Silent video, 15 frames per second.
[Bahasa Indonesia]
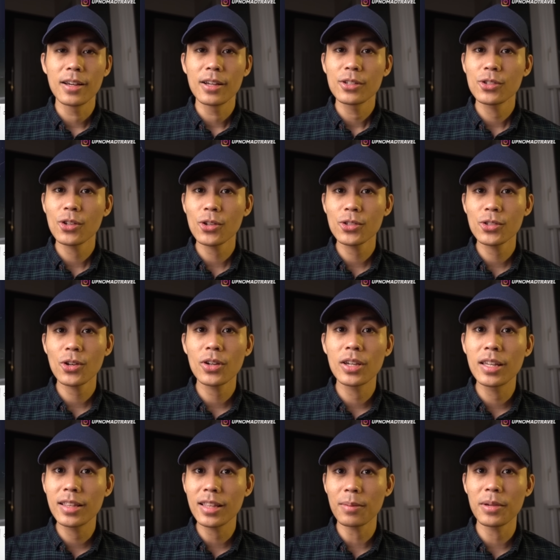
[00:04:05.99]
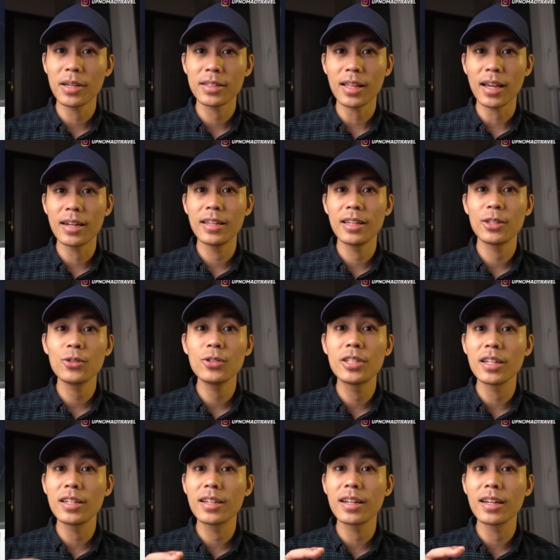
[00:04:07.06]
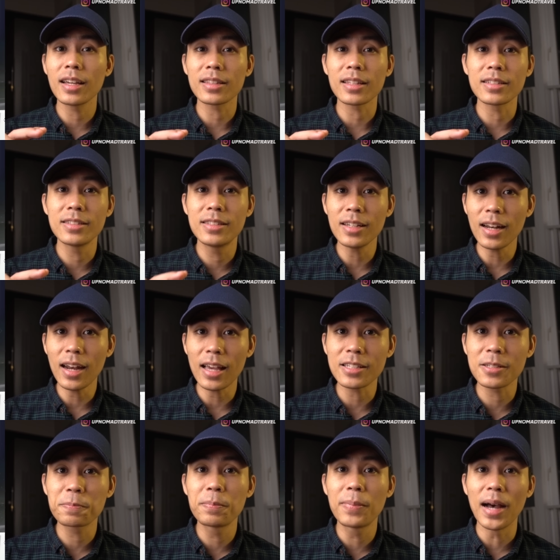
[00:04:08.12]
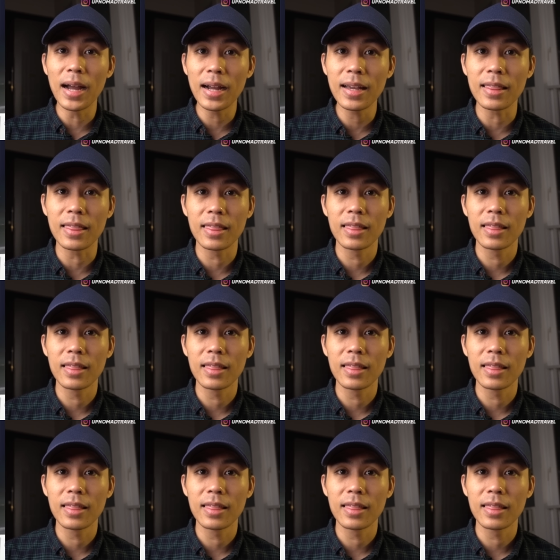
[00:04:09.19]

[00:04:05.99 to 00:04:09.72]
sosok hitam yang tadi itu jadi kelihatan jelas banget.